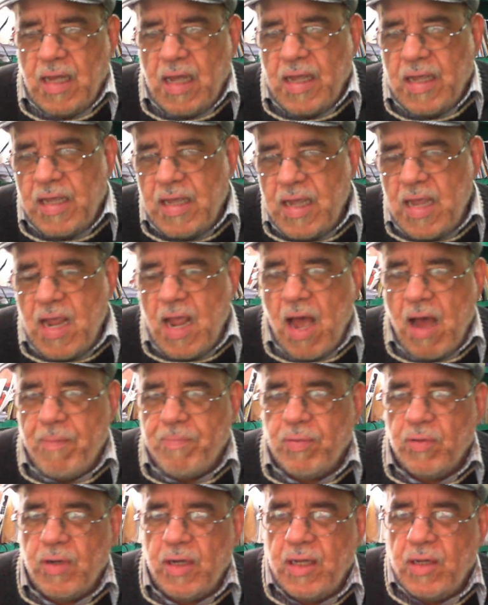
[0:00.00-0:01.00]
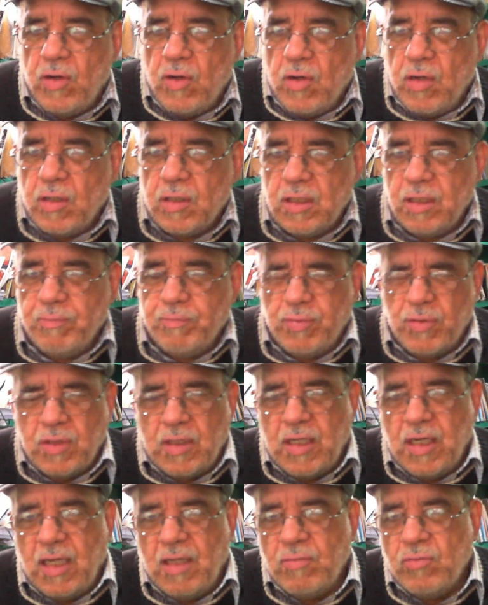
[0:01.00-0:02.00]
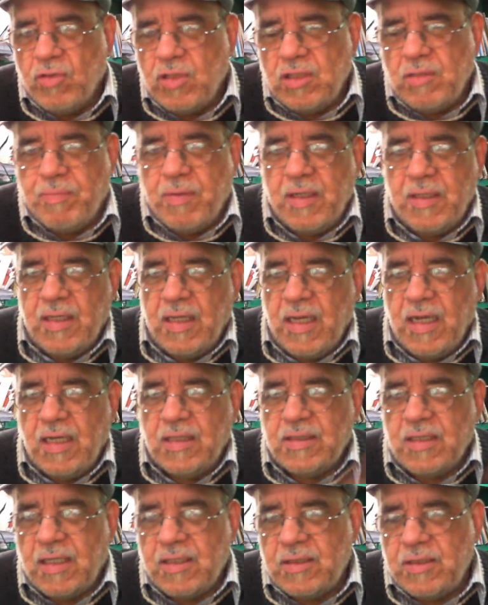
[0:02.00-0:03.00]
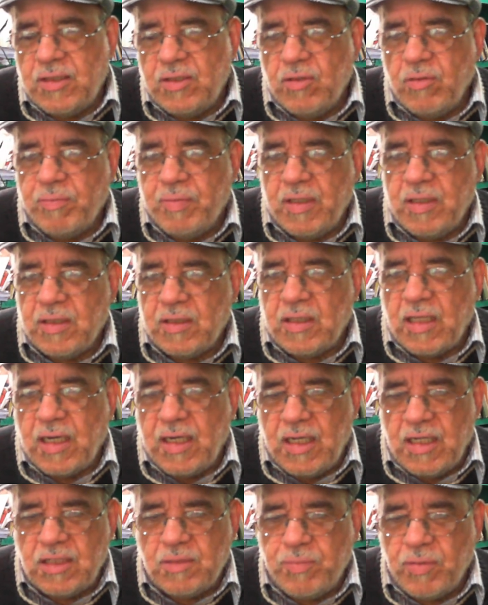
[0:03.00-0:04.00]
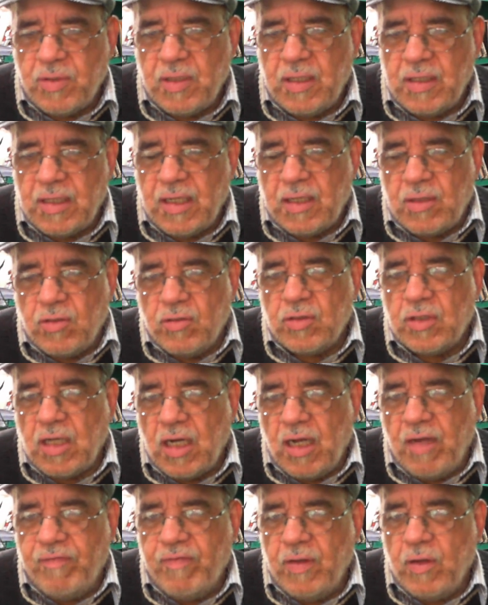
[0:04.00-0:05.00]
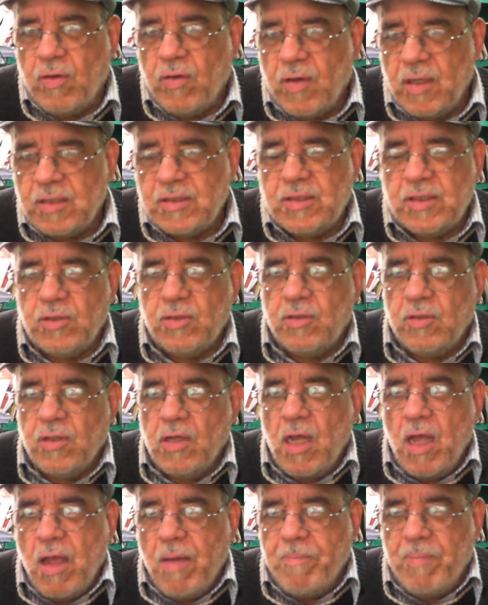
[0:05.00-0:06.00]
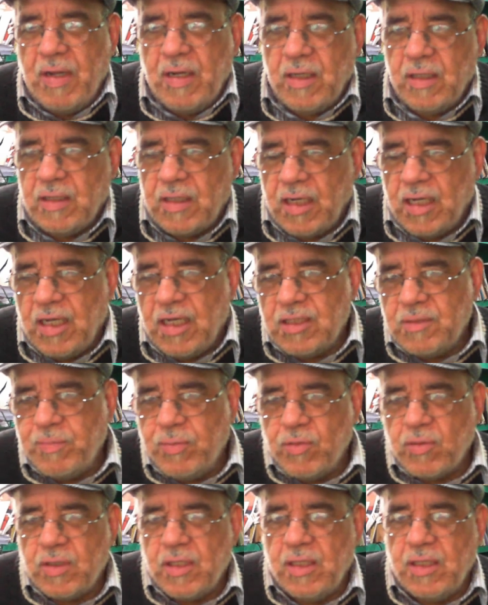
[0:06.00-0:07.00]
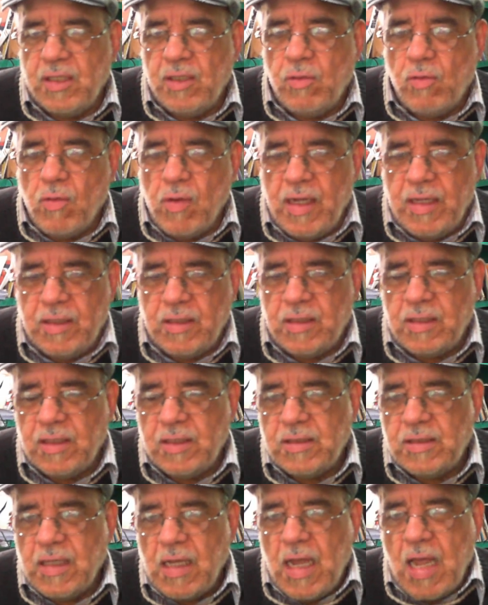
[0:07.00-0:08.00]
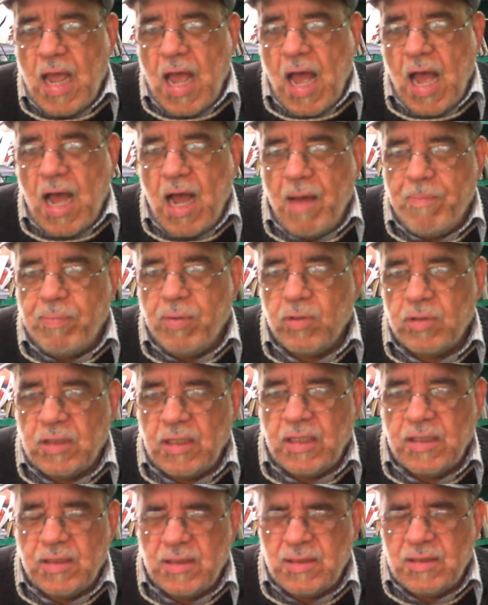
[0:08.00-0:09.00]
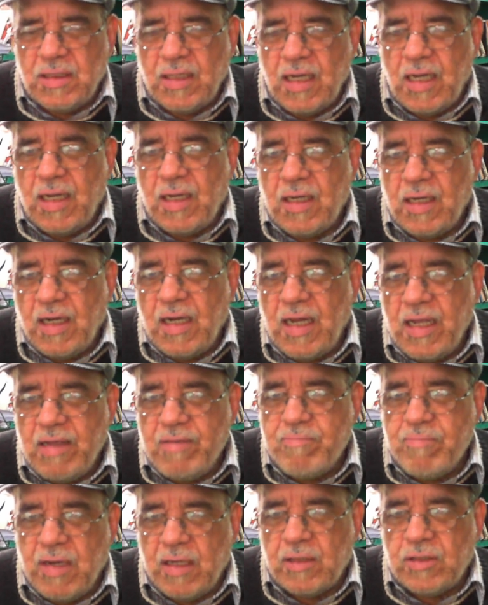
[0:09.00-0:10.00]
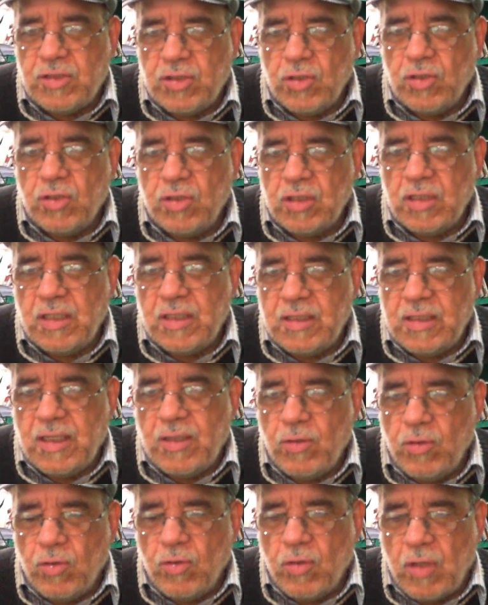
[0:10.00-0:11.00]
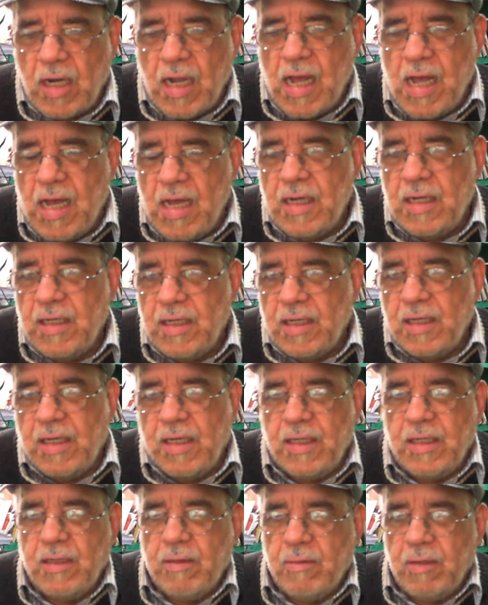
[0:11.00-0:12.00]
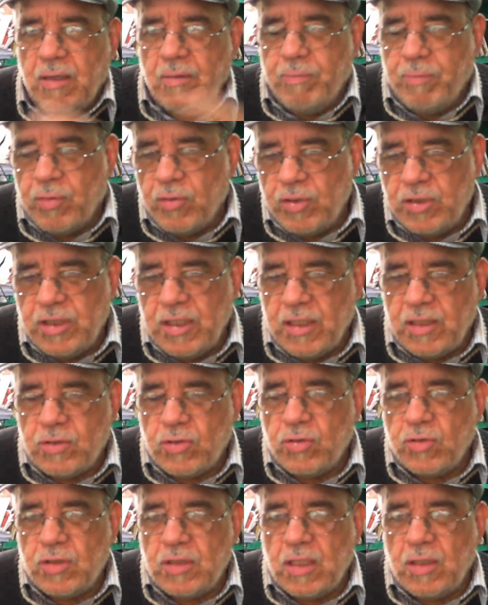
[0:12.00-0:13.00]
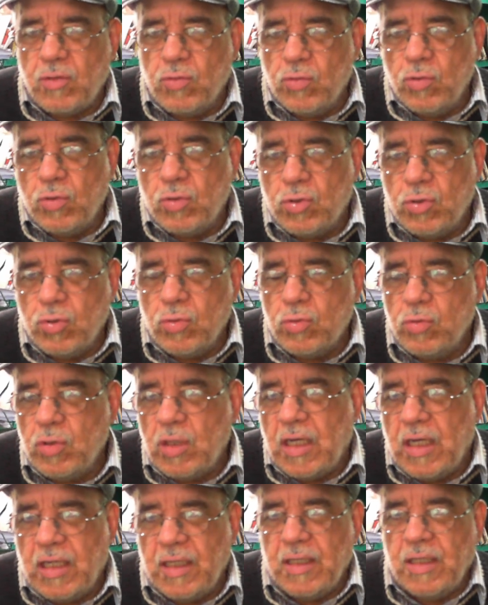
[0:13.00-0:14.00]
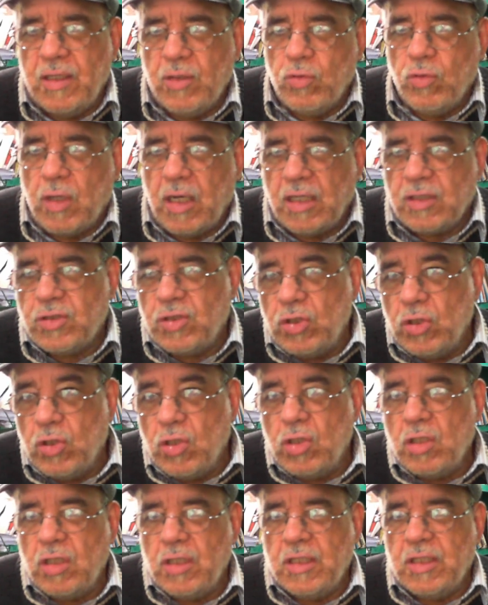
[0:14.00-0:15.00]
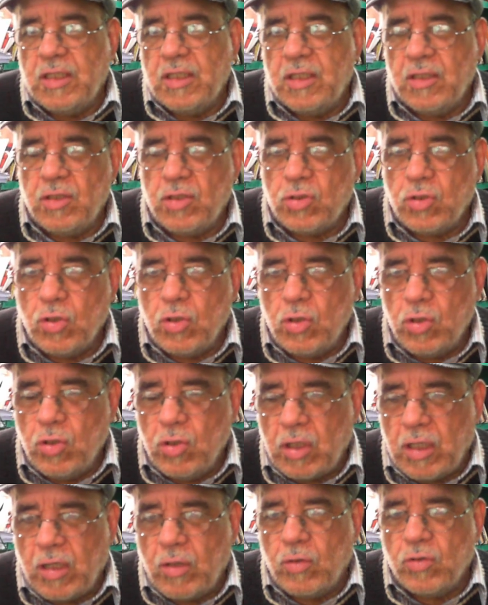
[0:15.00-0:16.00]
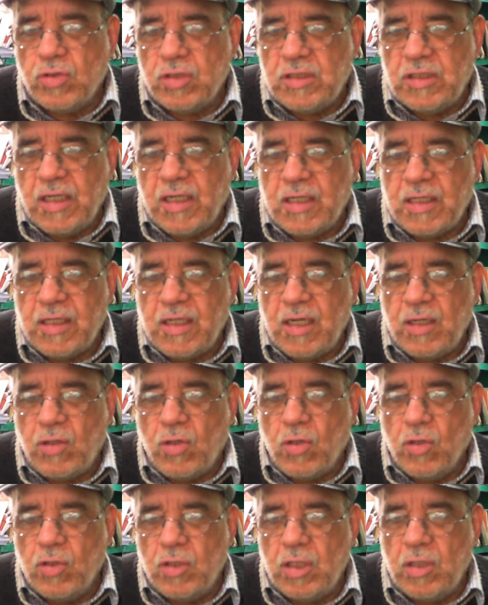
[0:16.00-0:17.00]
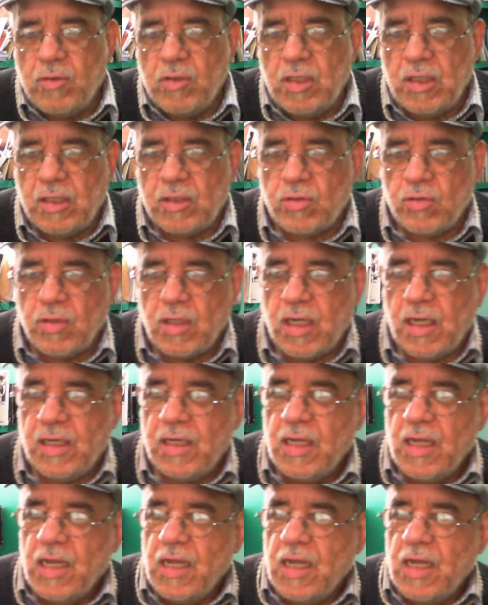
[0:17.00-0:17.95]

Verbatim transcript: Y a poner orden, porque las municipalidades han sido penetradas por el narcotráfico, han sido penetradas por delincuentes, a potenciar la inversión desde lo local en, en, proyectos de cultura, de educación y en todo lo que concierne al código electoral.